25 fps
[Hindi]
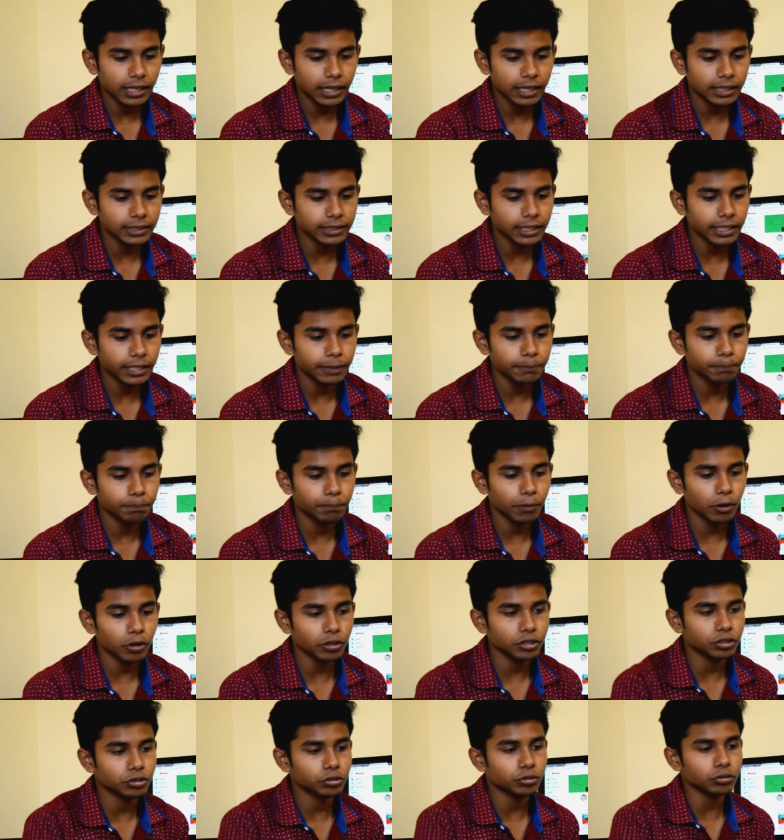हज़ार
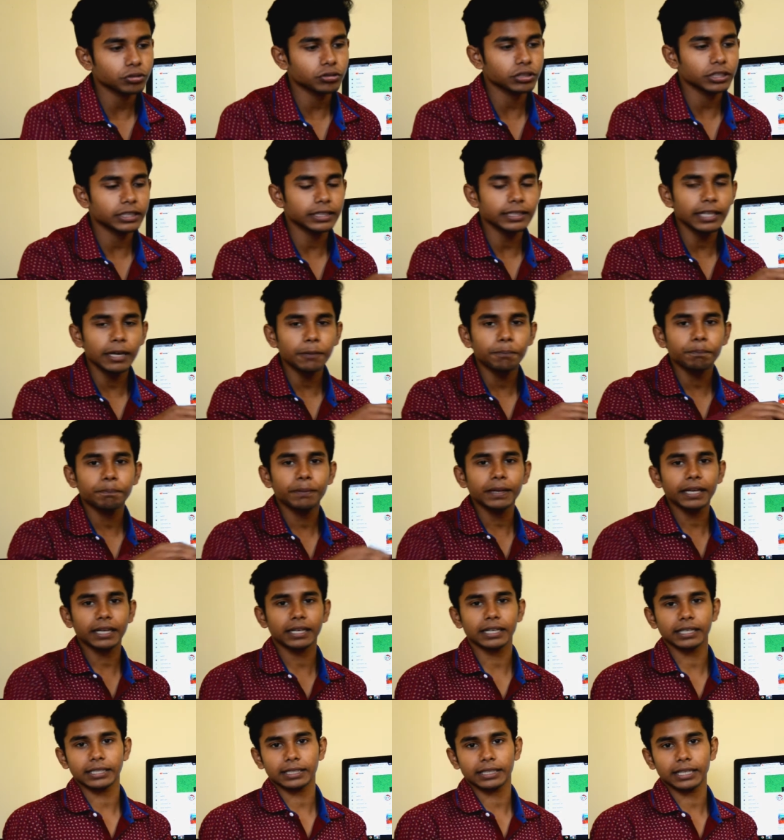एम्प्लॉयज़ को जितना पे
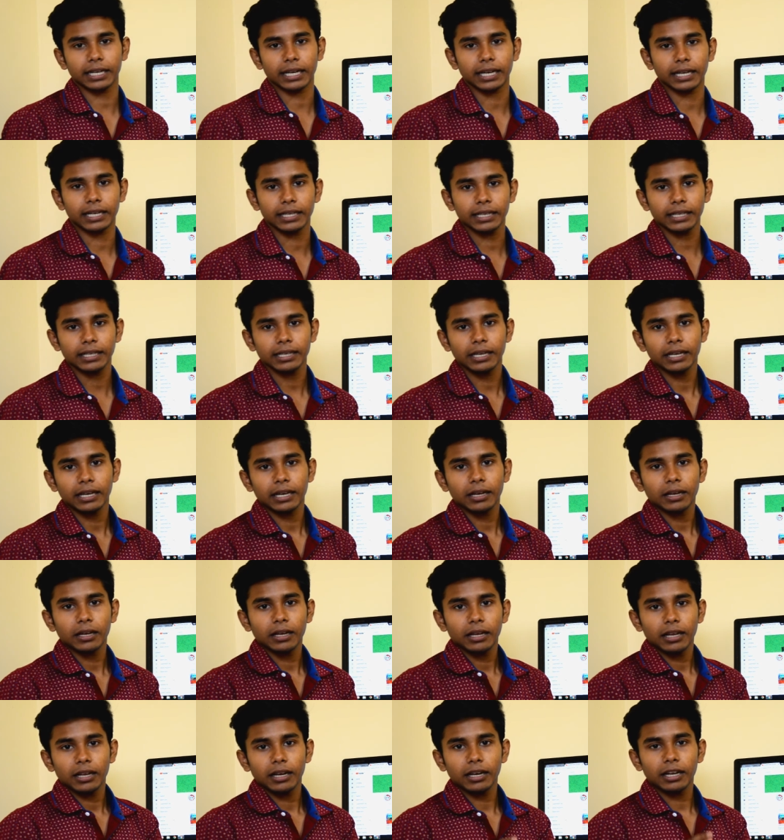करता है
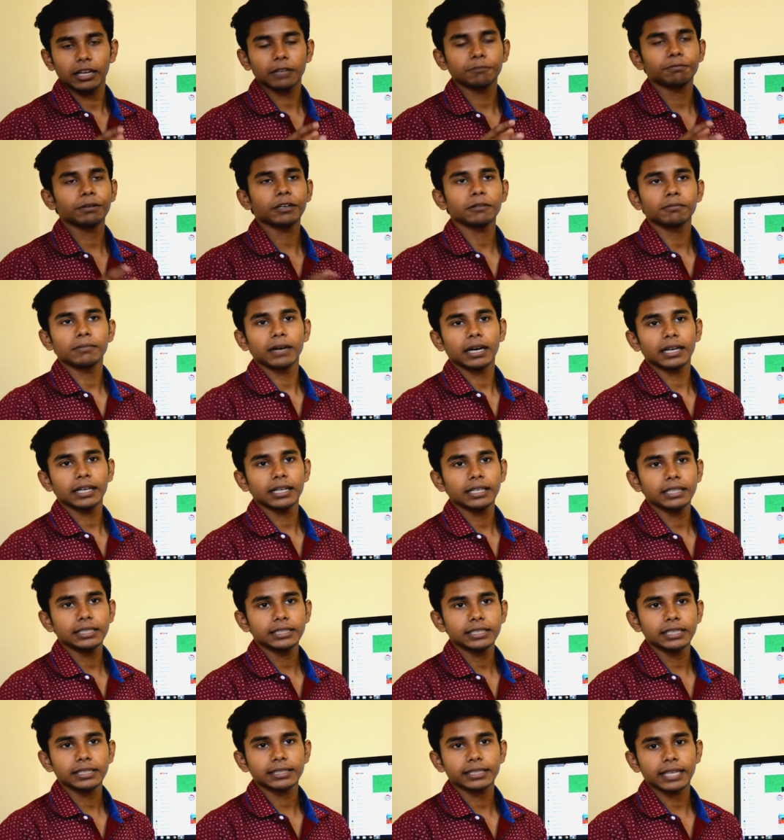लगभग मान
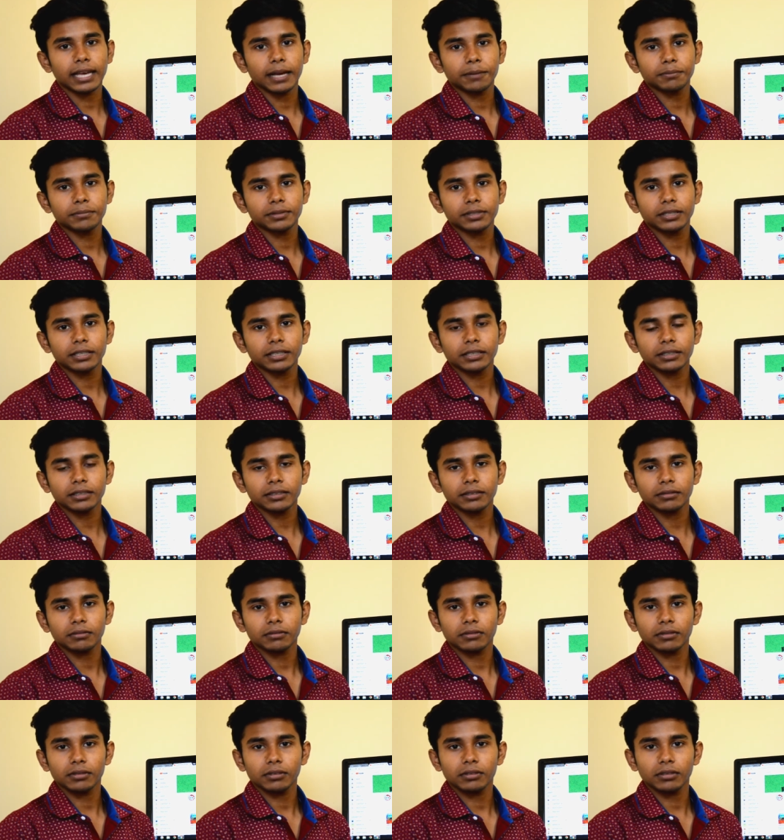लीजिए सैमसंग
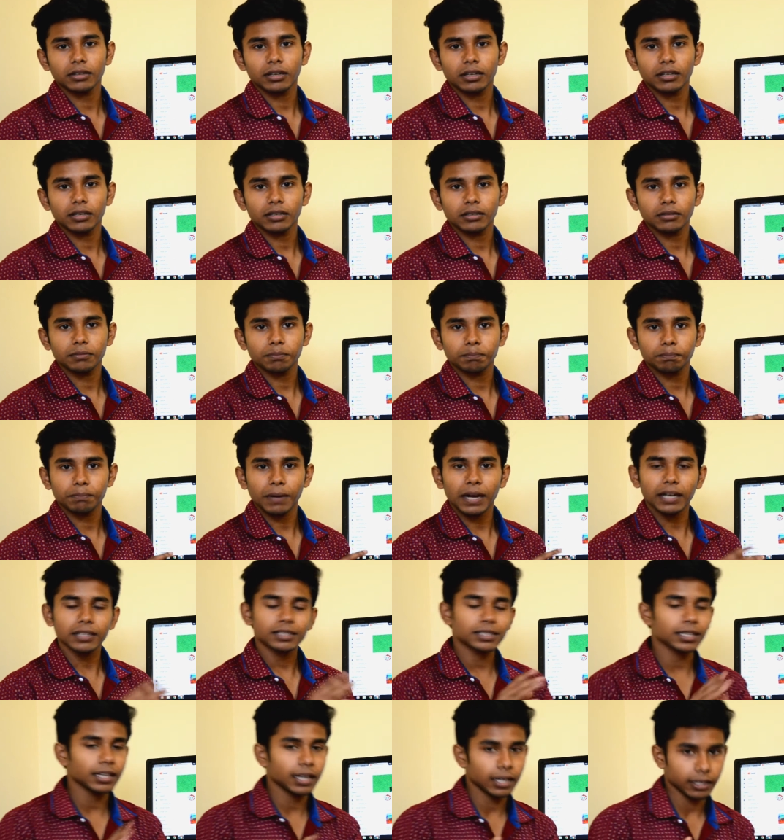पांच
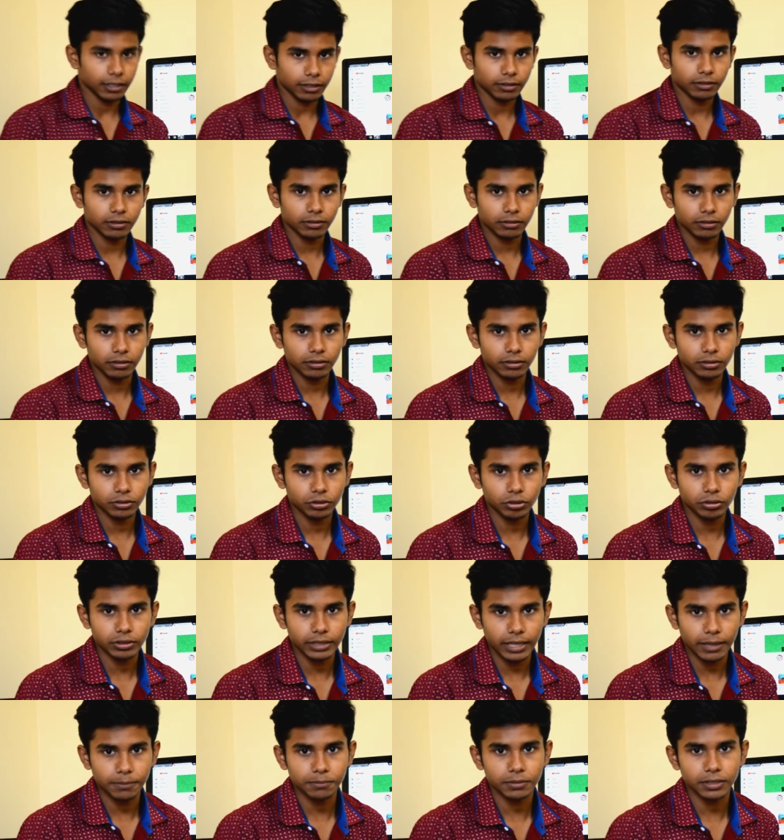लाख जो
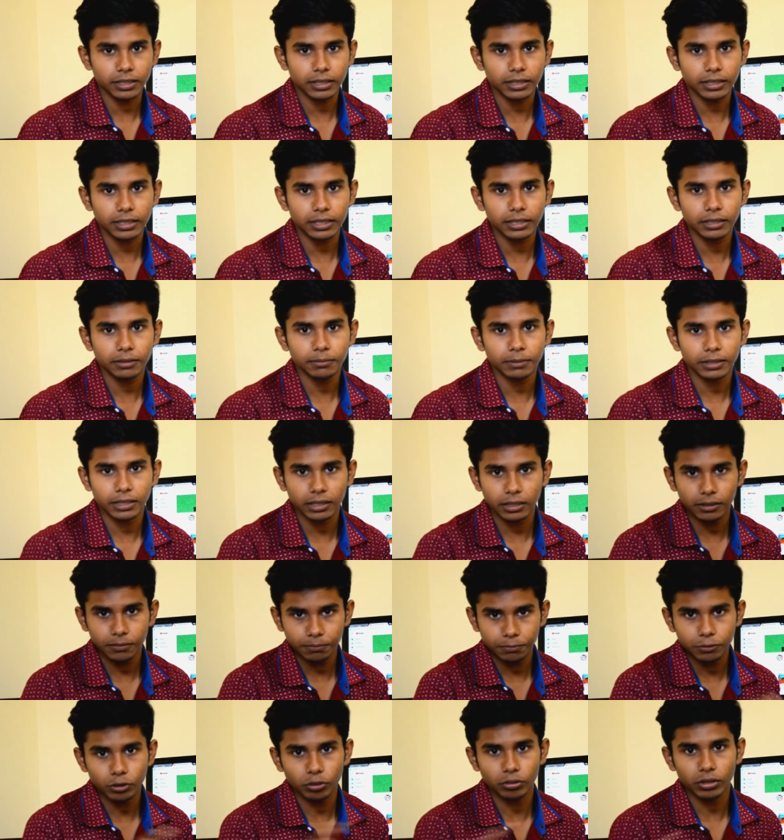सैमसंग के मतलब
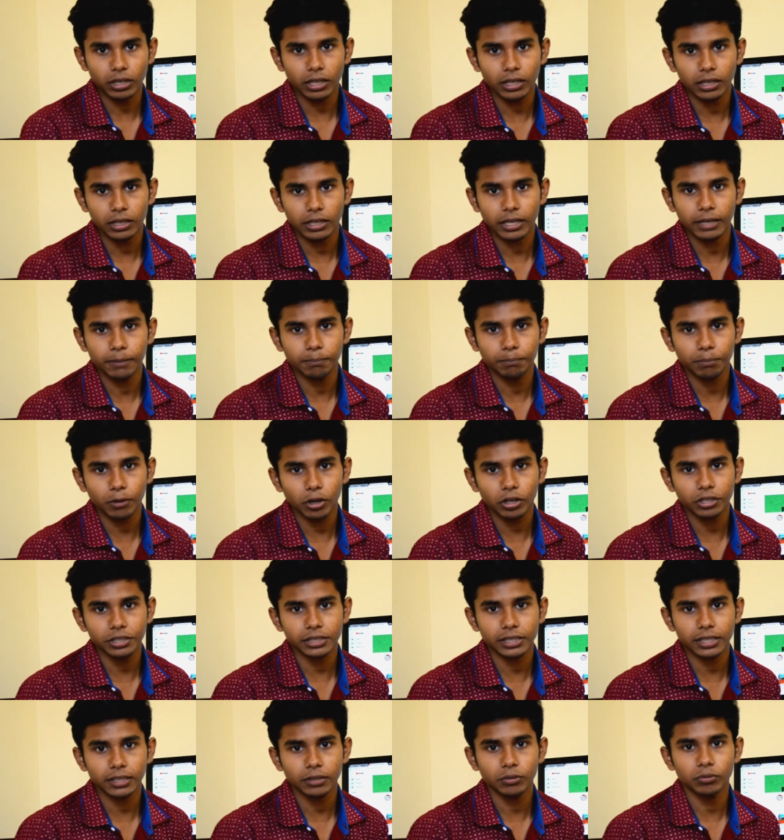टोटल एम्प्लॉयज़
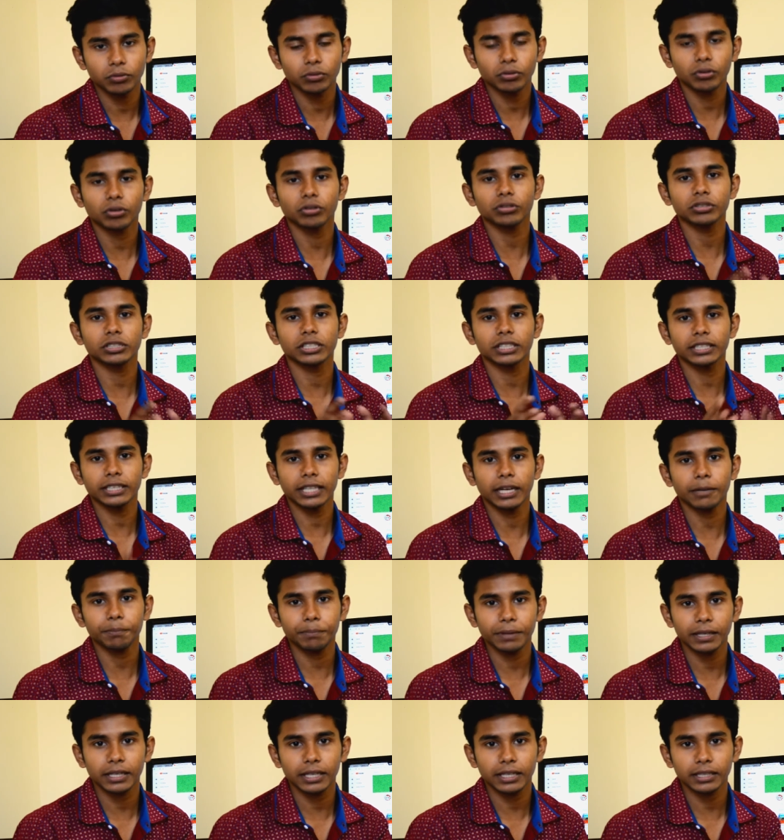हैं उनको जितना
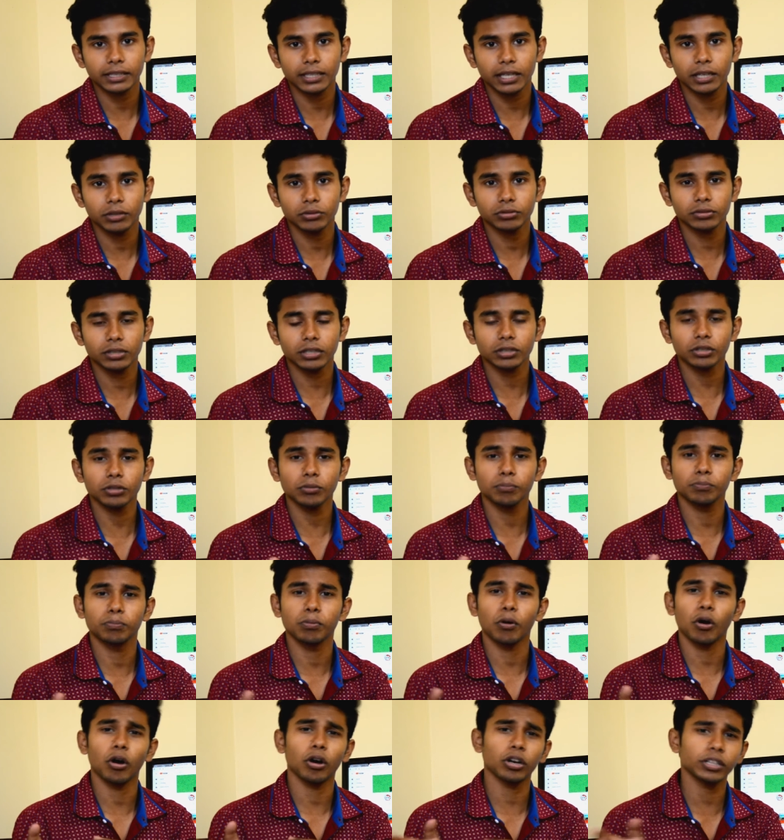पे करता है उससे तो
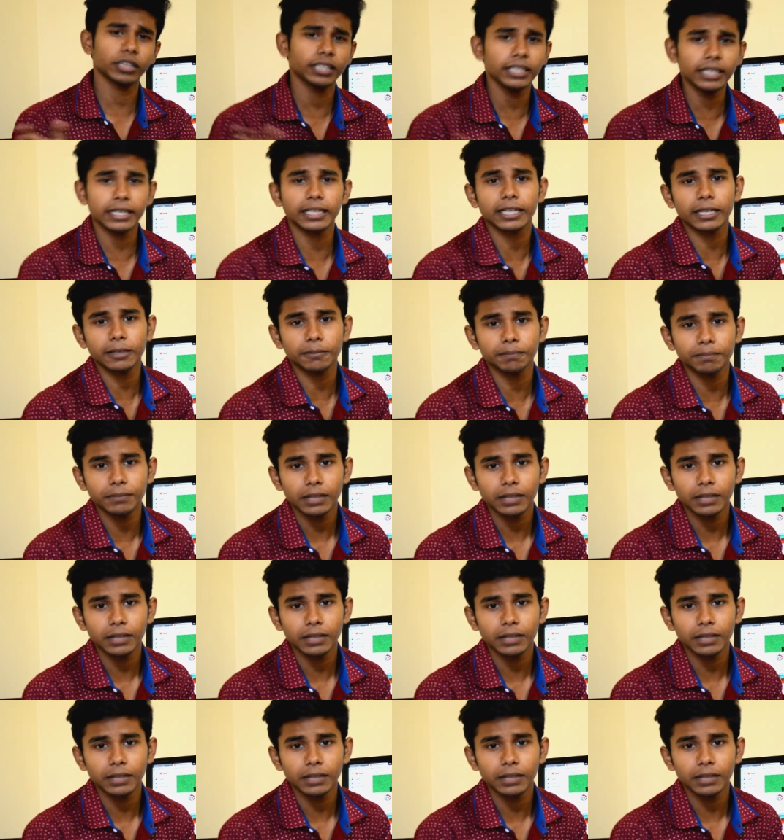बहुत ही कम